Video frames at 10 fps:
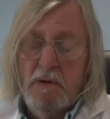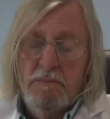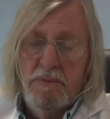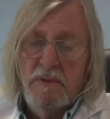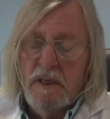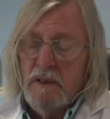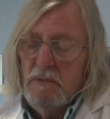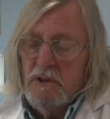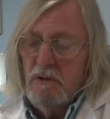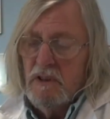mais en plus ça,
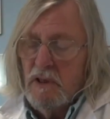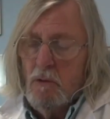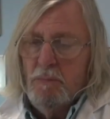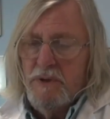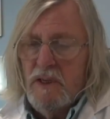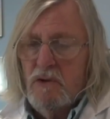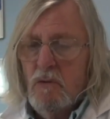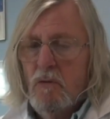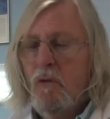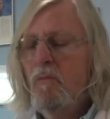bien sûr, il y a des
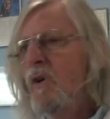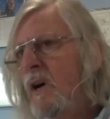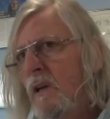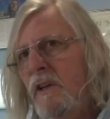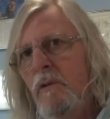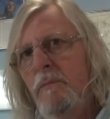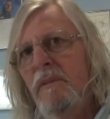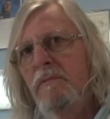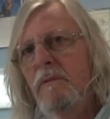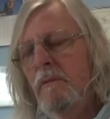complications au moins liées aux
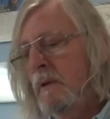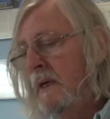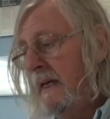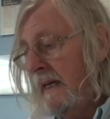perfusions.